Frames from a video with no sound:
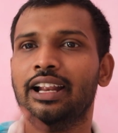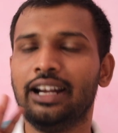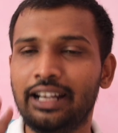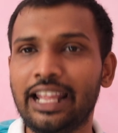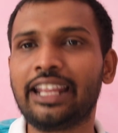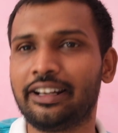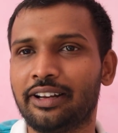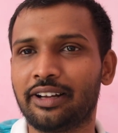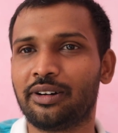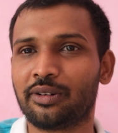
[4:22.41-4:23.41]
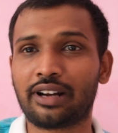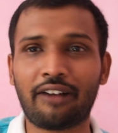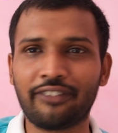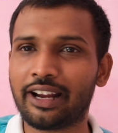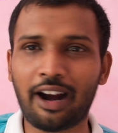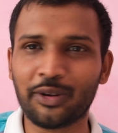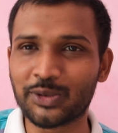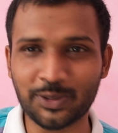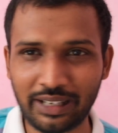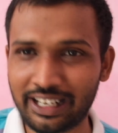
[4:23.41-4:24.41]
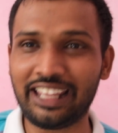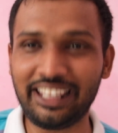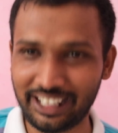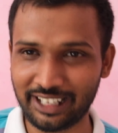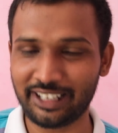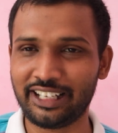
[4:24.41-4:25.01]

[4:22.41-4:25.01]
लेकिन ग्राफिक कार्ड उसमें नहीं है